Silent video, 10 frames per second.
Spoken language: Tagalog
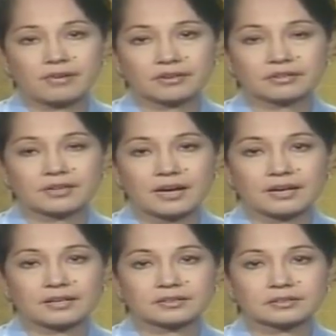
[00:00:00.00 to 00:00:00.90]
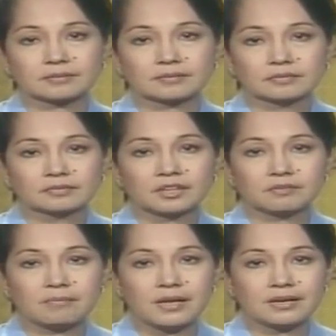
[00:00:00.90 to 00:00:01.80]
I recognize
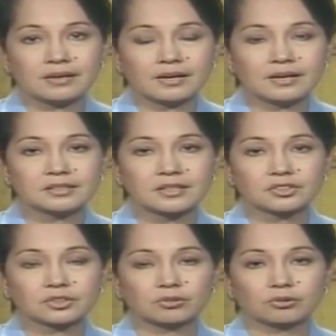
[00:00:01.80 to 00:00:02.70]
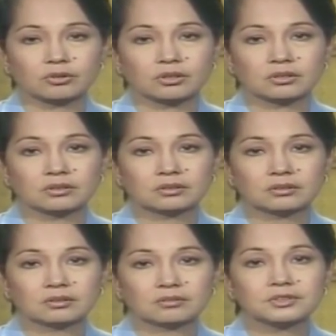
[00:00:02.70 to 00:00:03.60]
that making any such call
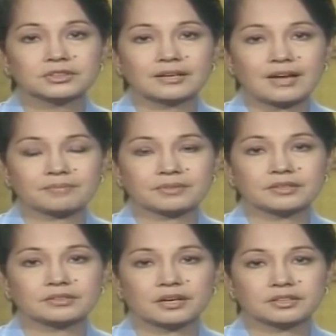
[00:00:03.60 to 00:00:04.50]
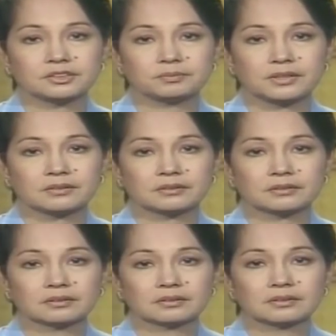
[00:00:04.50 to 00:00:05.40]
was a lapse in judgment.
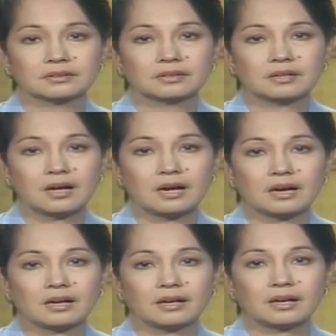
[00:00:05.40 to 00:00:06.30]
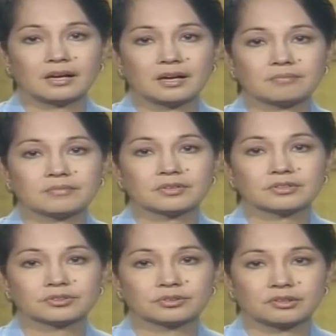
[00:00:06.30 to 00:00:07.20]
I am
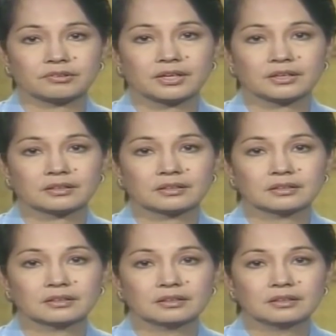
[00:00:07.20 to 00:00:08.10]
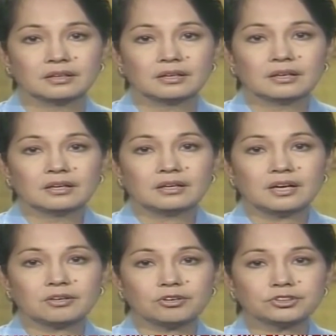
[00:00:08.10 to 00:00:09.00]
sorry
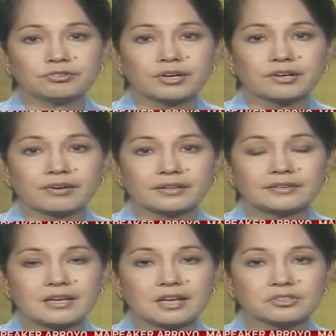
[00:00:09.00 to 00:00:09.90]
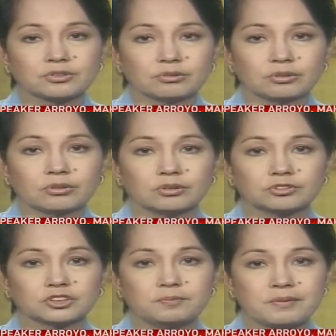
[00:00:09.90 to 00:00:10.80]
umamin ng Pangulo na may kinausap siya
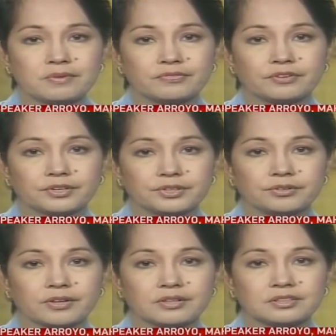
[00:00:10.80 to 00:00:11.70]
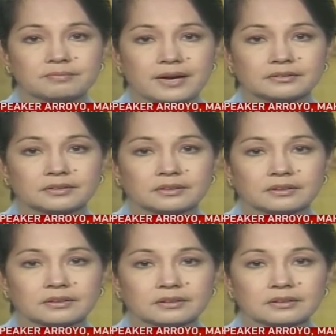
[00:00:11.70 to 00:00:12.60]
na election official pero hindi
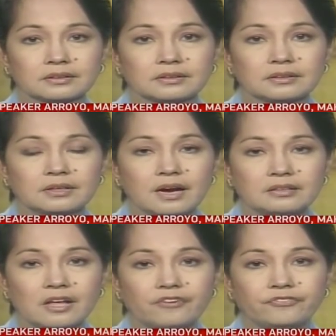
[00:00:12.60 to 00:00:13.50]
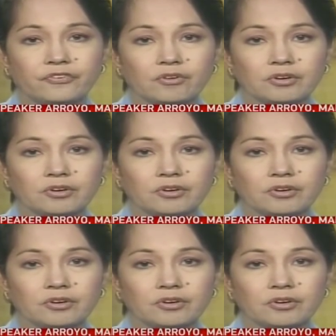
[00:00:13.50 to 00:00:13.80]
niya tinukoy kung sino ito.